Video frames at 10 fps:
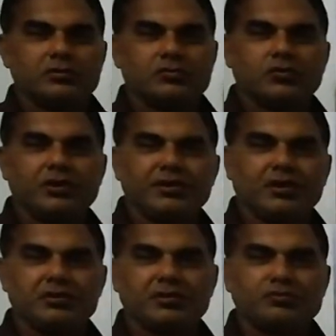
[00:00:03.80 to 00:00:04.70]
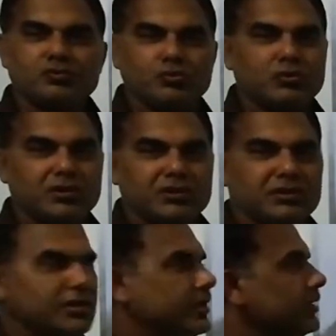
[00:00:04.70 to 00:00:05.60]
स्टूडेंट आज हम शुरू करने
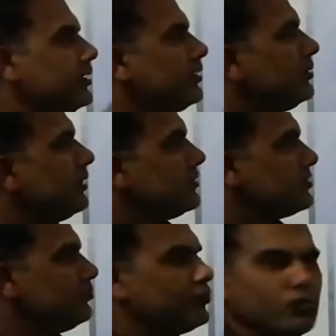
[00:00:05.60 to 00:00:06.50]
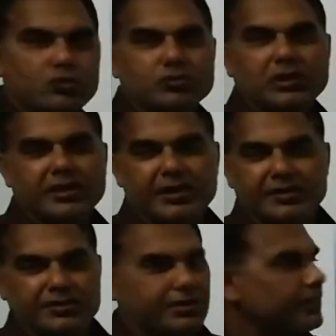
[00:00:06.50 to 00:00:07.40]
जा रहे हैं लेसन फोर द
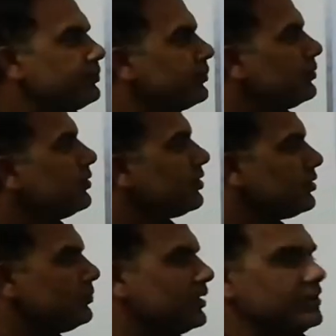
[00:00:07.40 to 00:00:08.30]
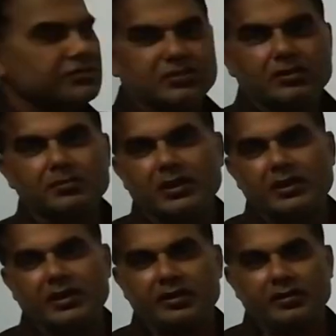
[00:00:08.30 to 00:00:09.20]
रेड ट्रैप रिटर्न बाई सलमा
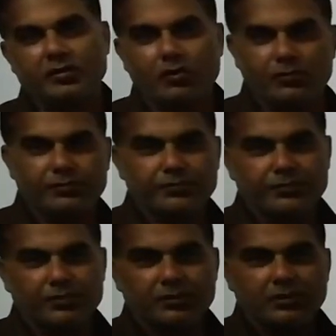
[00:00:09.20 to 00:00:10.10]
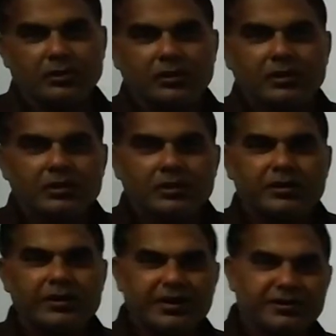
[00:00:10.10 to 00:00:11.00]
लेगल
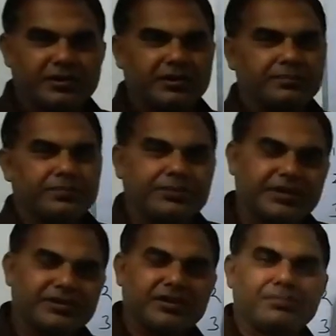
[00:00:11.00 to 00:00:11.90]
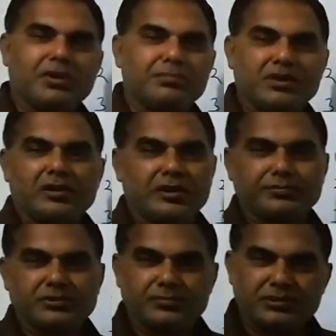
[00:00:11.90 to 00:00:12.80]
लॉफ रेड ट्रैप रेड ट्रैप का मीनिंग आप
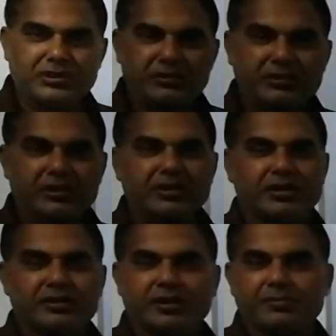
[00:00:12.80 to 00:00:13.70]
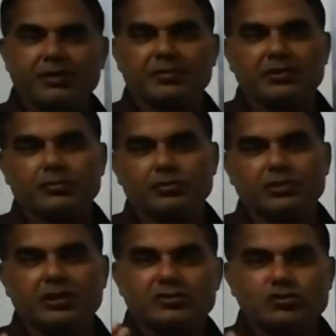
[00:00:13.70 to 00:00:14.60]
सभी जानते हैं रेड ट्रैप का मतलब
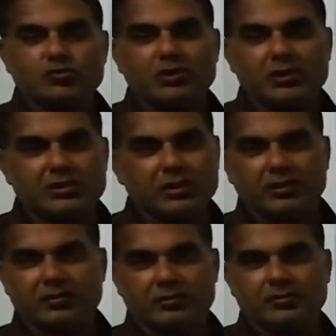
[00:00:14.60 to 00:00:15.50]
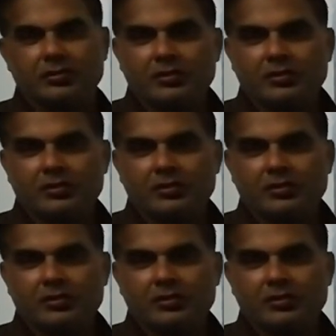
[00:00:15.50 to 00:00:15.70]
होता है चूहे दान